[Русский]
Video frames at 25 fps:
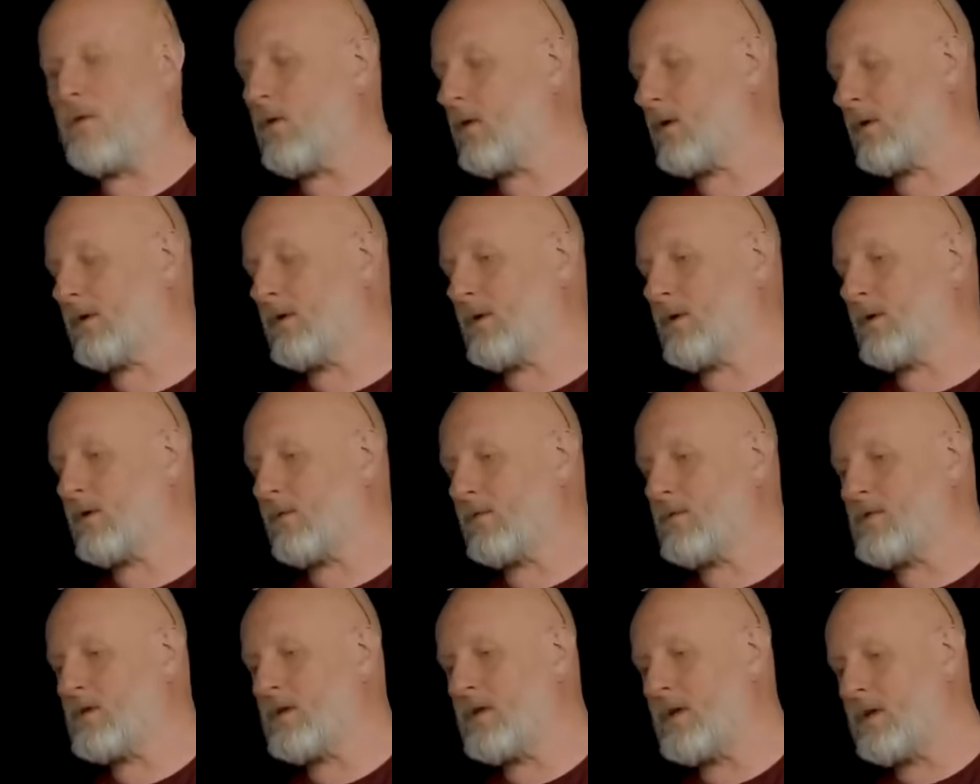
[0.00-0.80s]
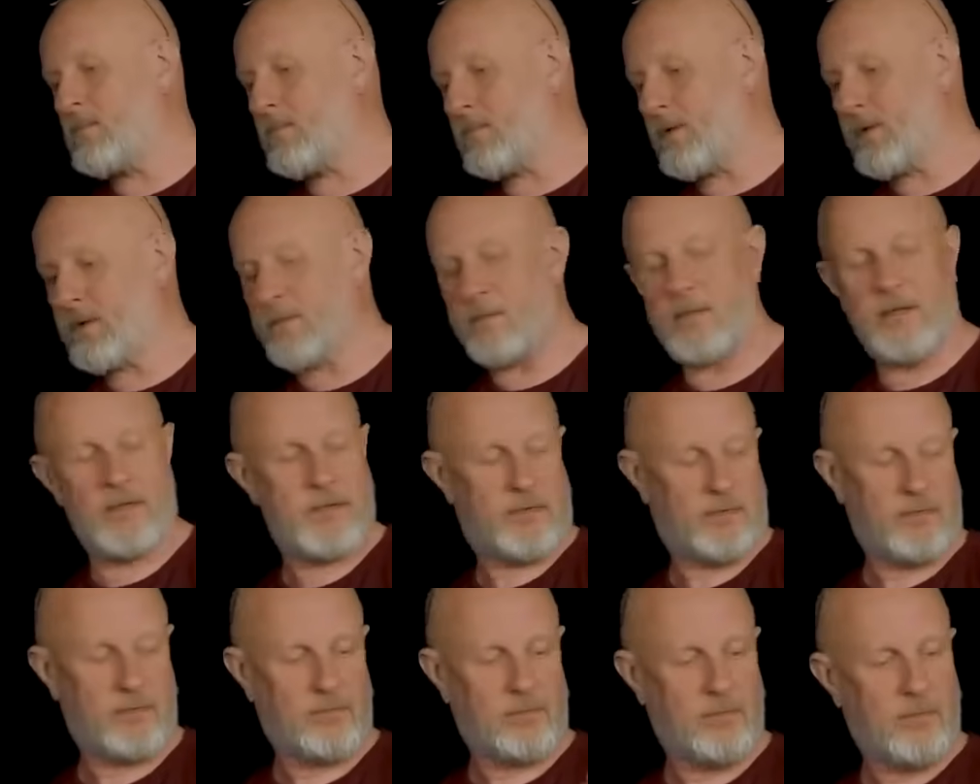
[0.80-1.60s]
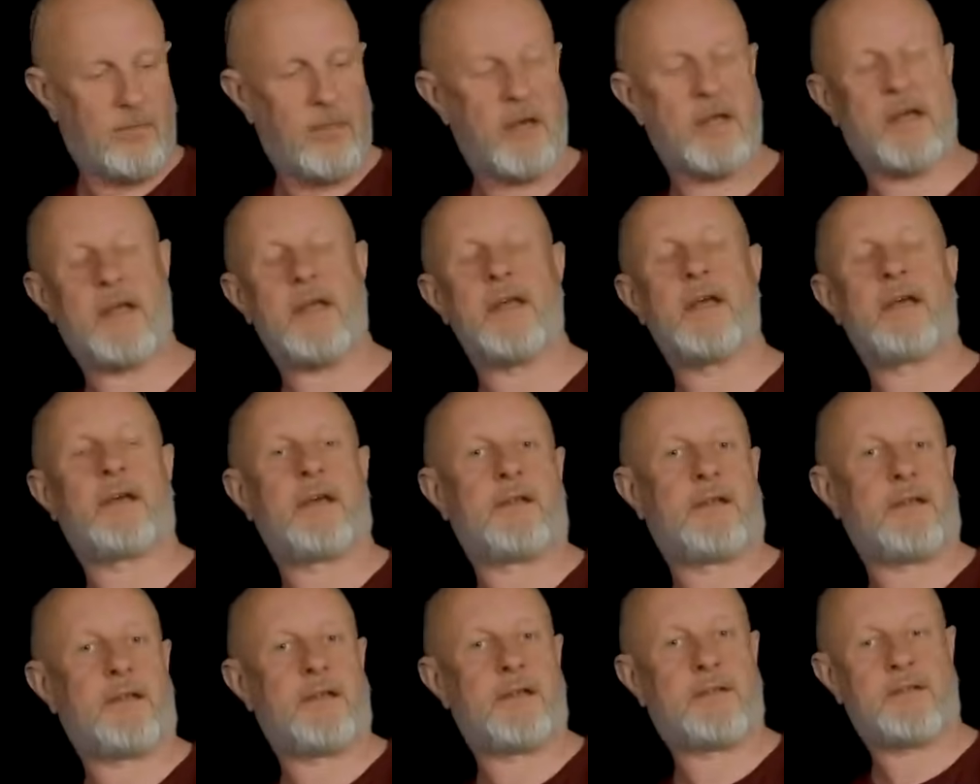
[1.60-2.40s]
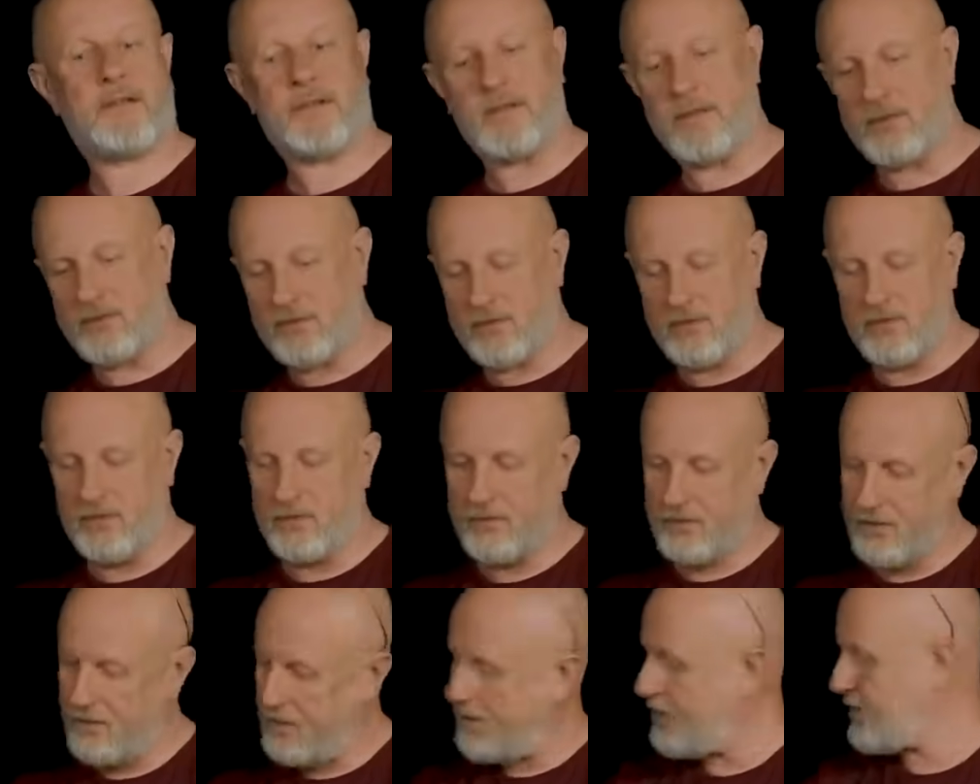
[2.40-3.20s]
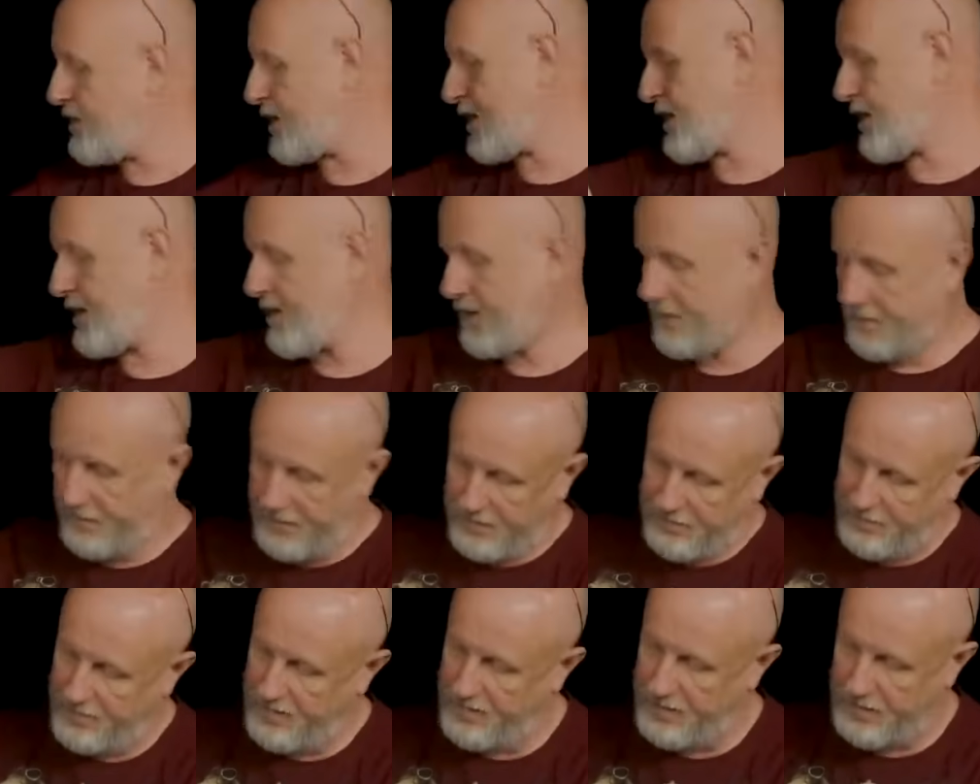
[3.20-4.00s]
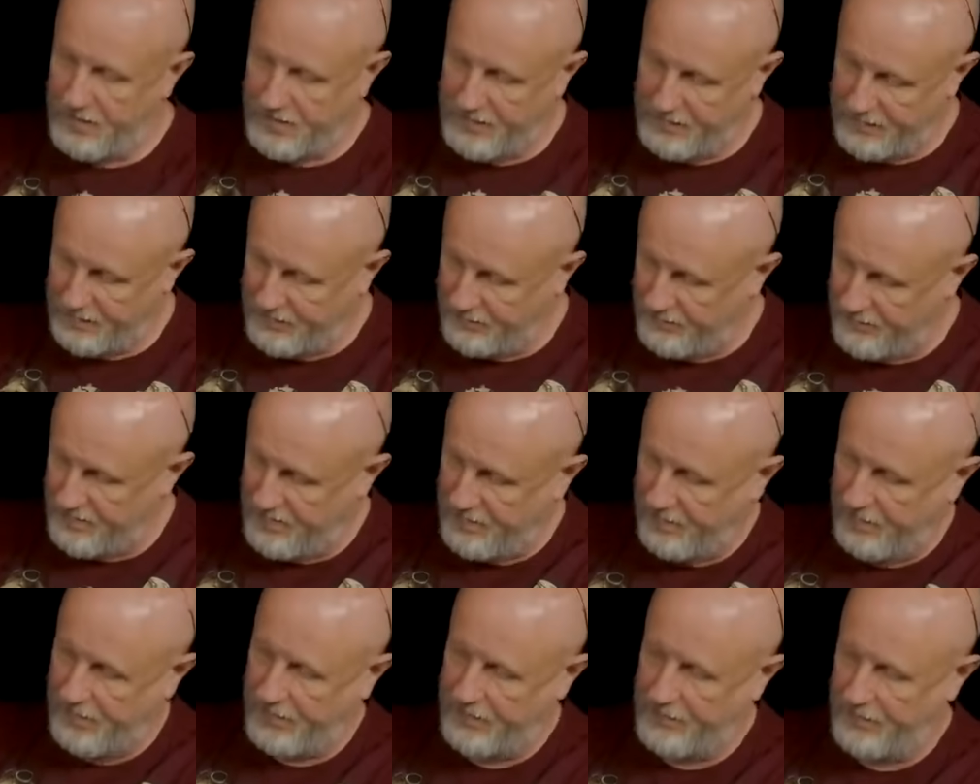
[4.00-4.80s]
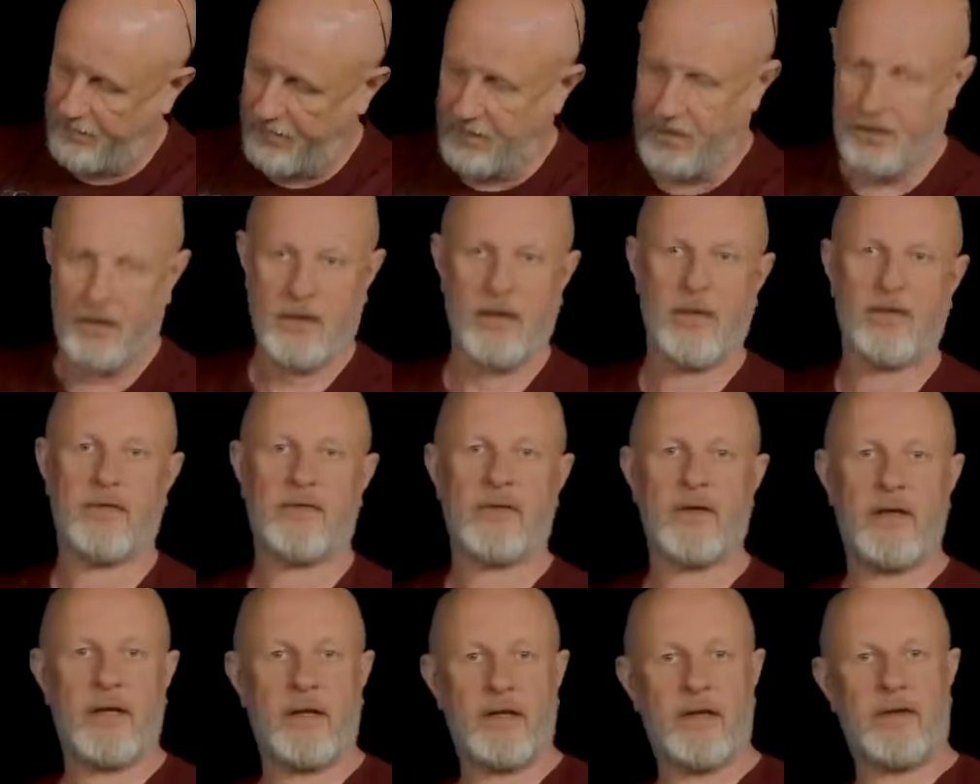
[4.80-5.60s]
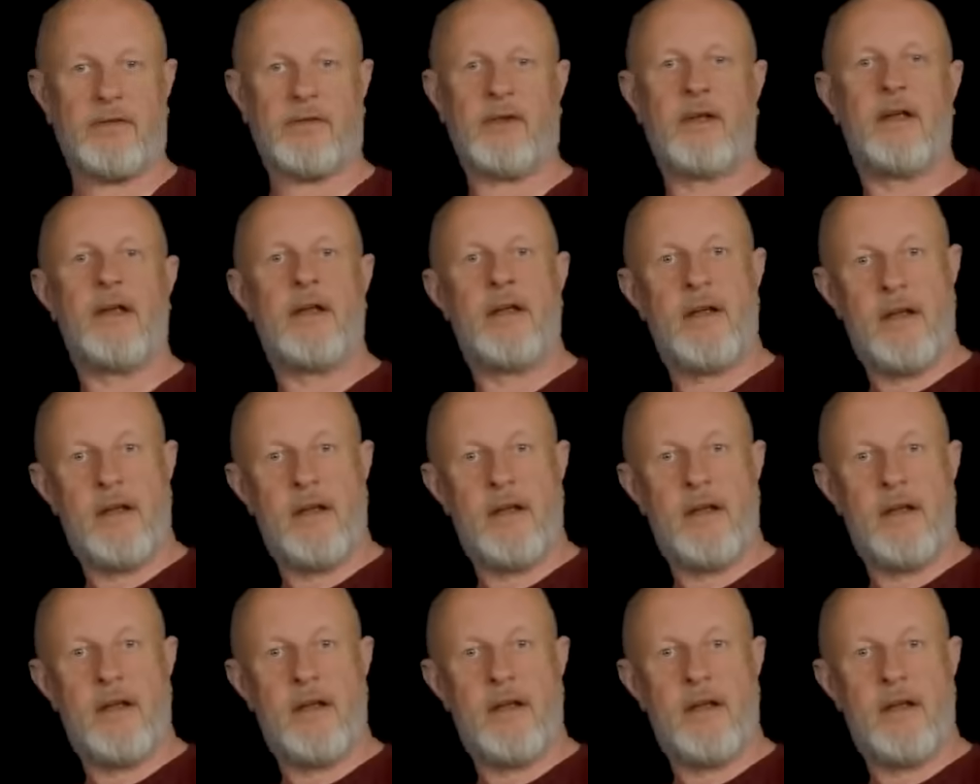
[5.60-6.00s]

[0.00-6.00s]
Горные ручьи, понимаешь, тут мхи какие-то растут. Невероятная баранина в Исландии оказалась.